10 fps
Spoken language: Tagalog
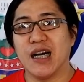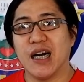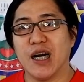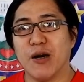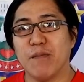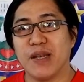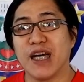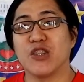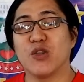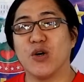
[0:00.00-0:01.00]
um,
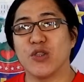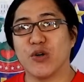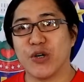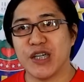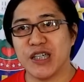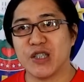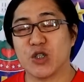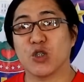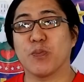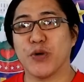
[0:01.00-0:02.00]
blood donors who
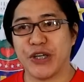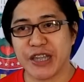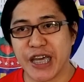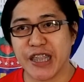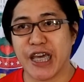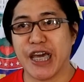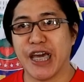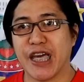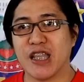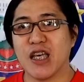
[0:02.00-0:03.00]
supported
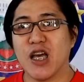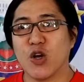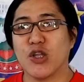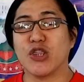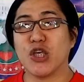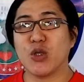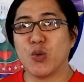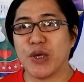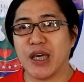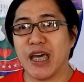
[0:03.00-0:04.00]
and
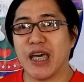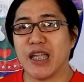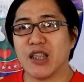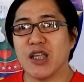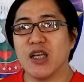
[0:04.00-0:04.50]
continuing and